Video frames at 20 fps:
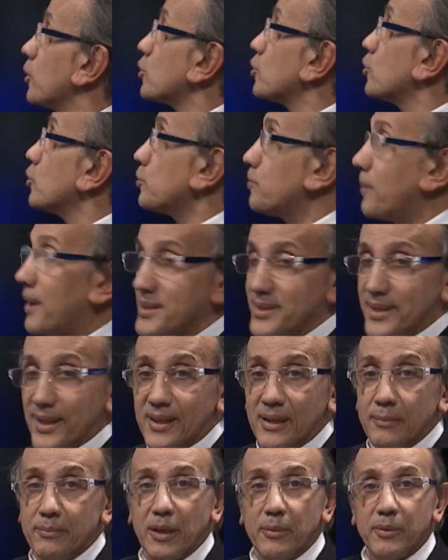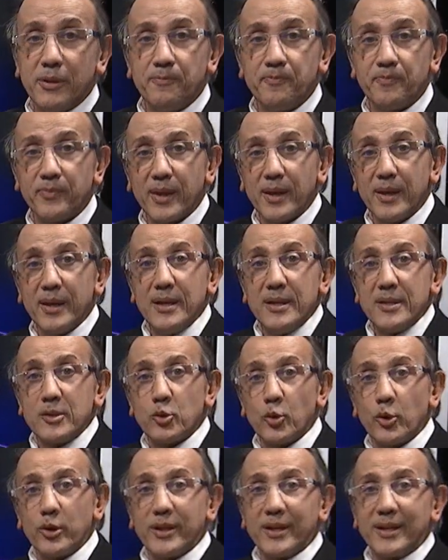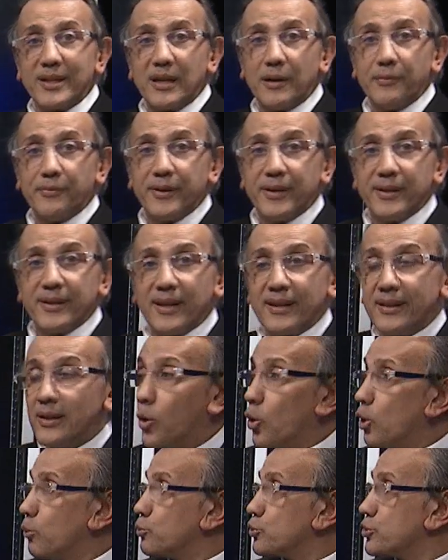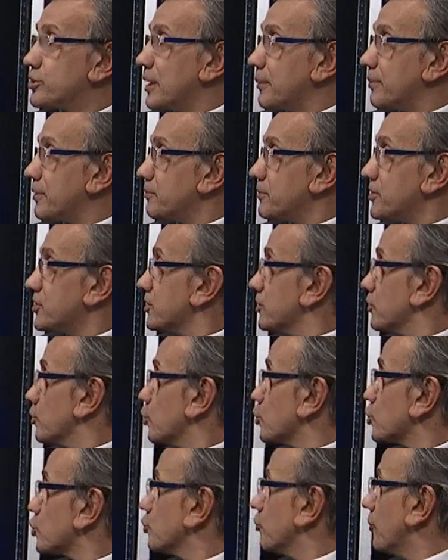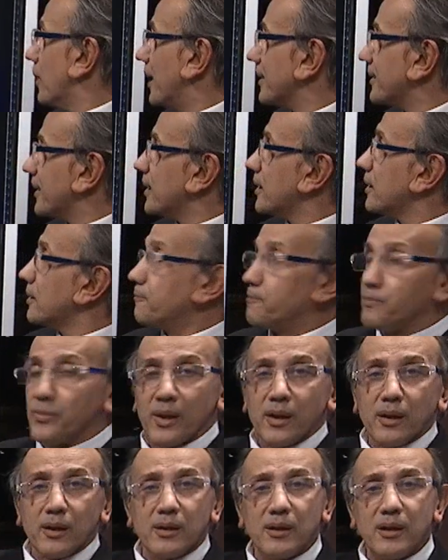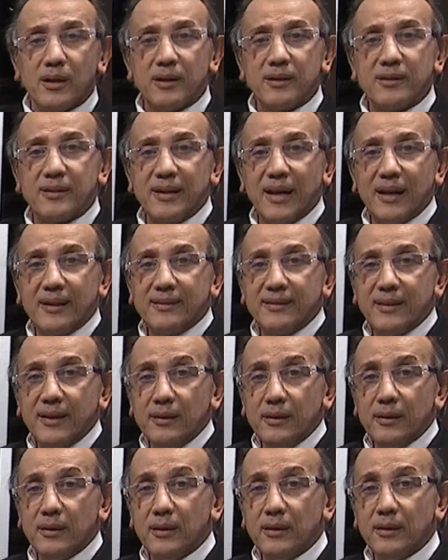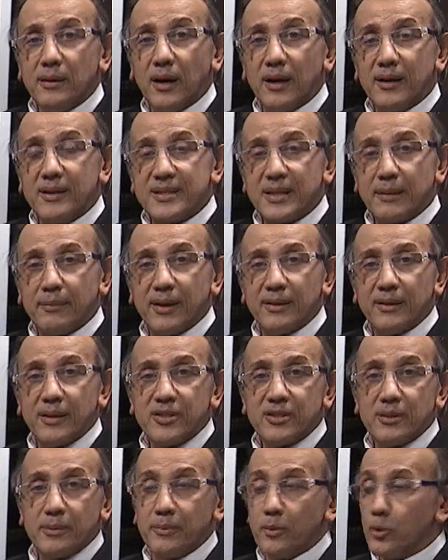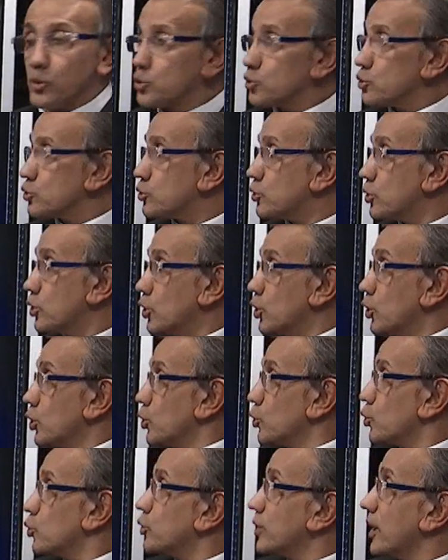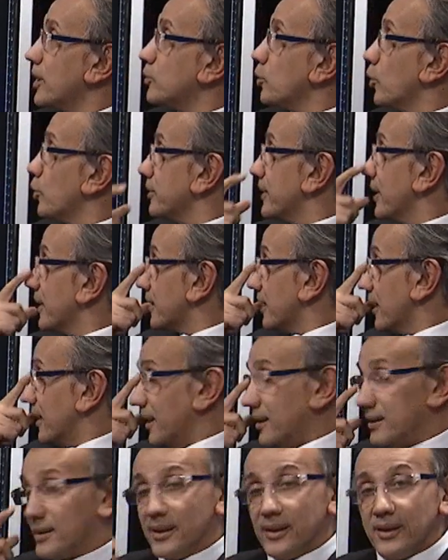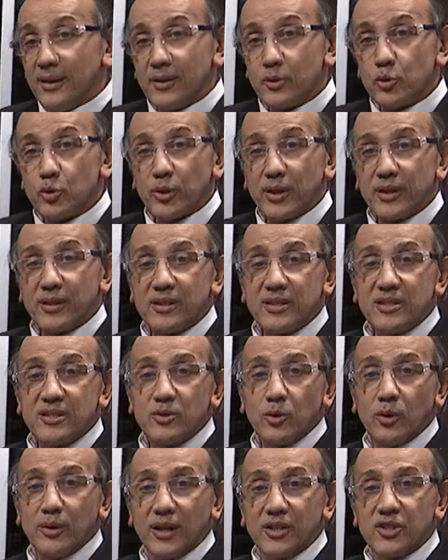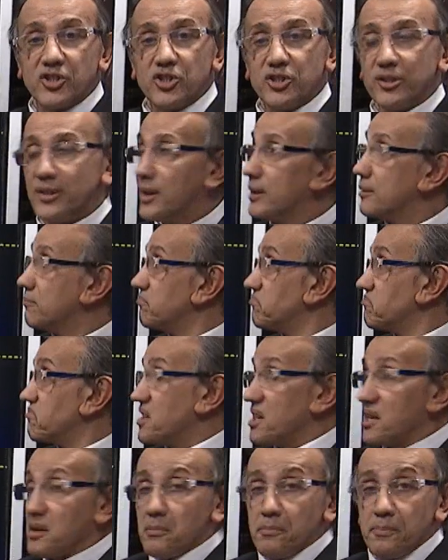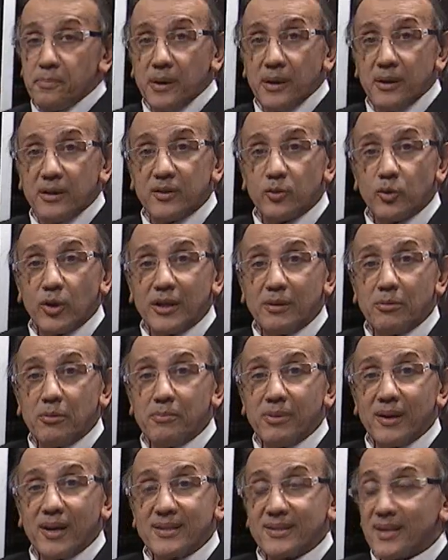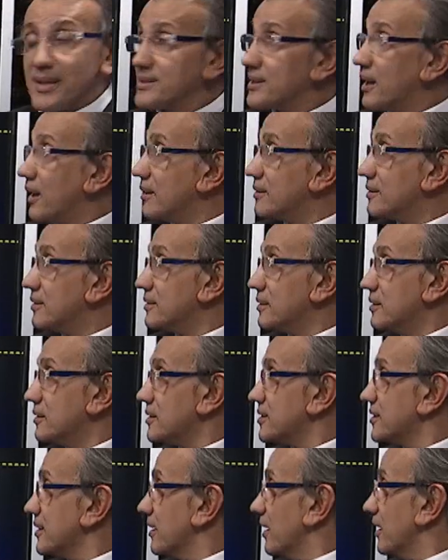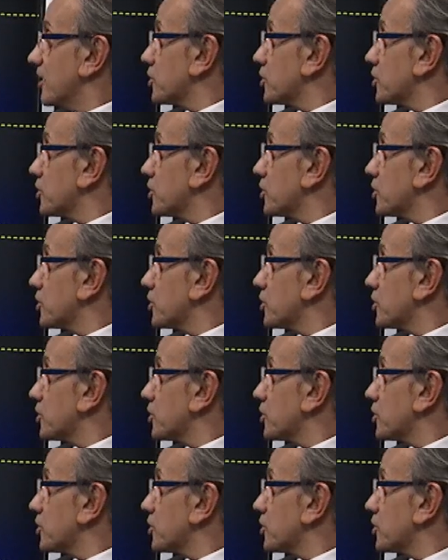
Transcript: biliyorsunuz bahsettim demin. Soyanın grafiğinde ne olmuş, ne bitmiş uzun vadeli e, trendde. E, aynı zamanda işte biliyorsunuz dünyanın önde gelen e, tüketicisi olan Çin'de e, tüketimin biraz azaldığını,